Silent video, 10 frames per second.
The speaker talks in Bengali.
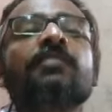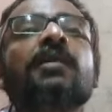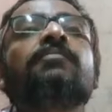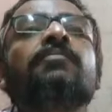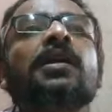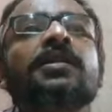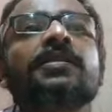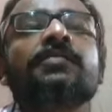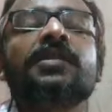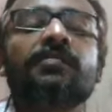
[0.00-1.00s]
বা
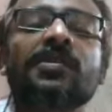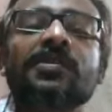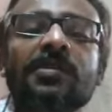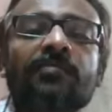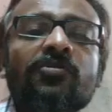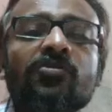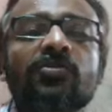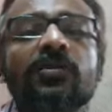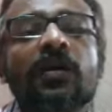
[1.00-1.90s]
মাল্টিভিটামিনের সাপোর্ট যদি